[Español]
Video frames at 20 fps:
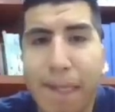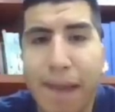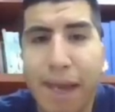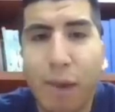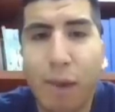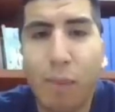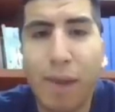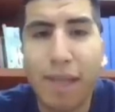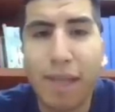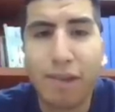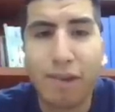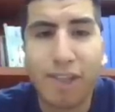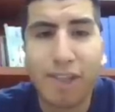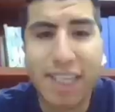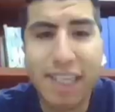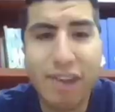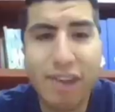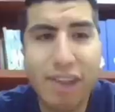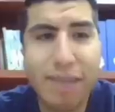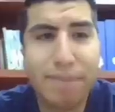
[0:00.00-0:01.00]
cuando
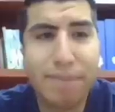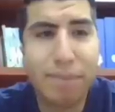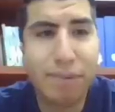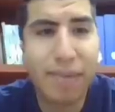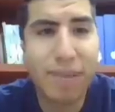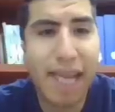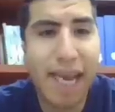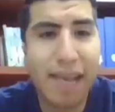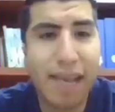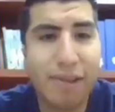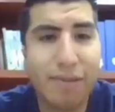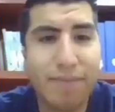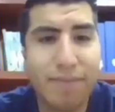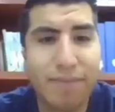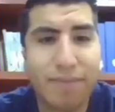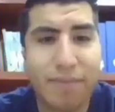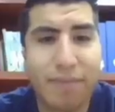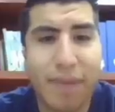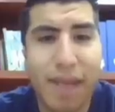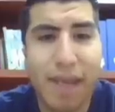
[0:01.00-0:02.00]
siendo diputado,
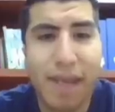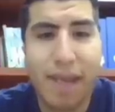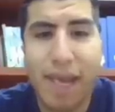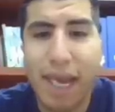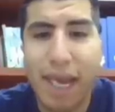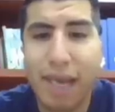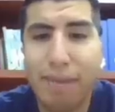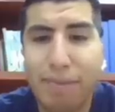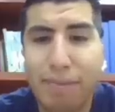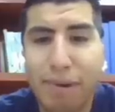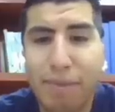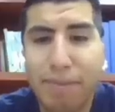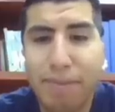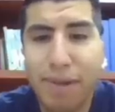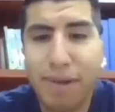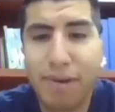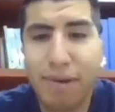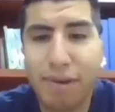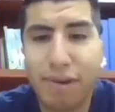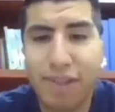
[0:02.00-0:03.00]
el
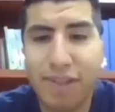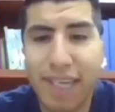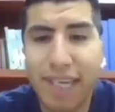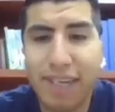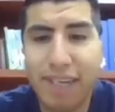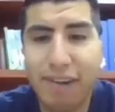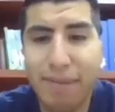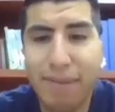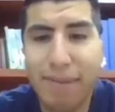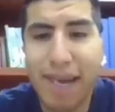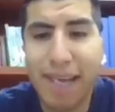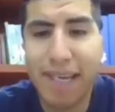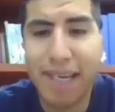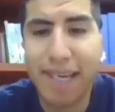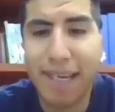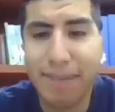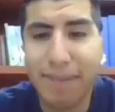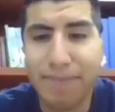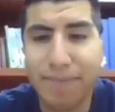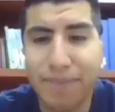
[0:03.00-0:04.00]
propio Sergio
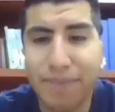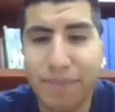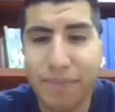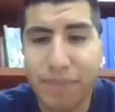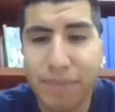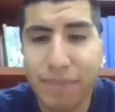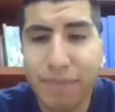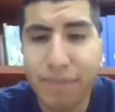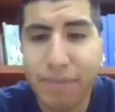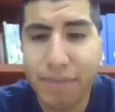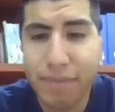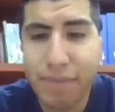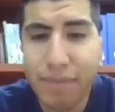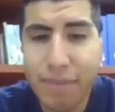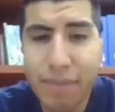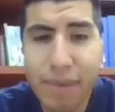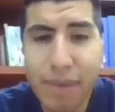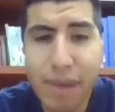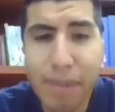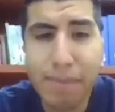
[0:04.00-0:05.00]
Mayer,
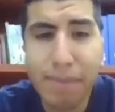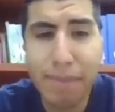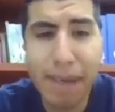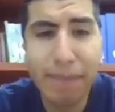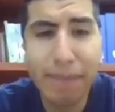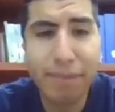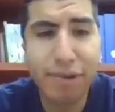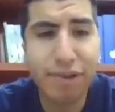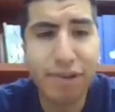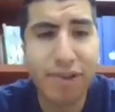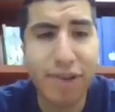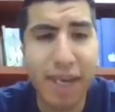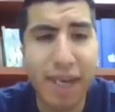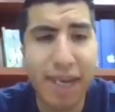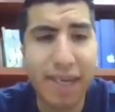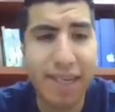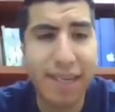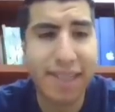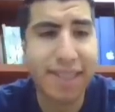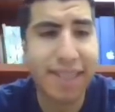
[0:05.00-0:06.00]
vemos
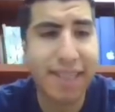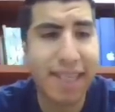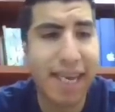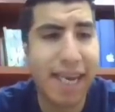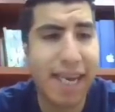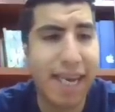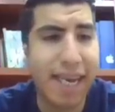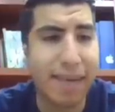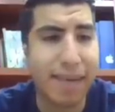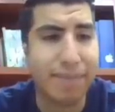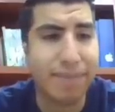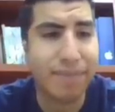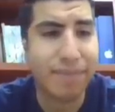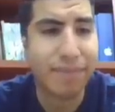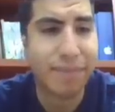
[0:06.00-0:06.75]
en esta,